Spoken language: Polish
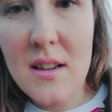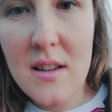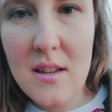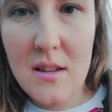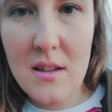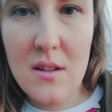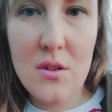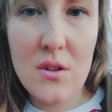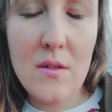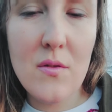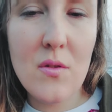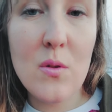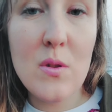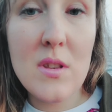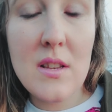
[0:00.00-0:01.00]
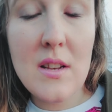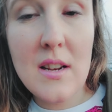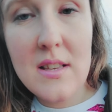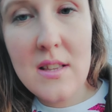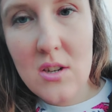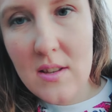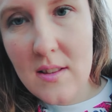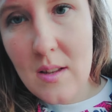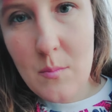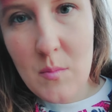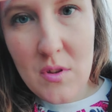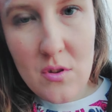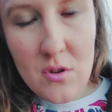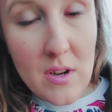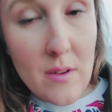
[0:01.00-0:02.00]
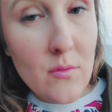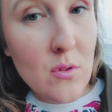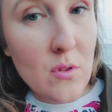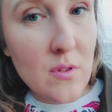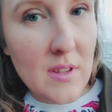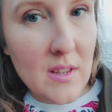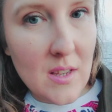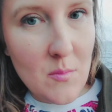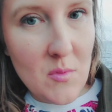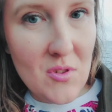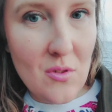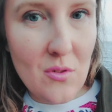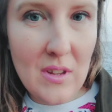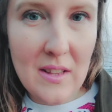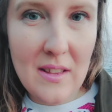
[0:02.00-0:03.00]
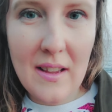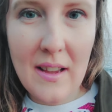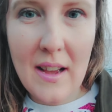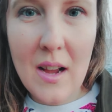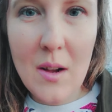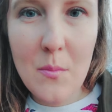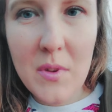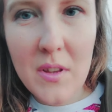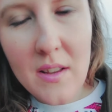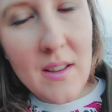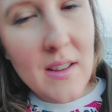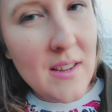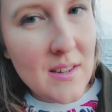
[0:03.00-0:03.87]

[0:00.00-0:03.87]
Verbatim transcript: e, drzewności leśne, czasami drzewność z jakimiś dodatkami,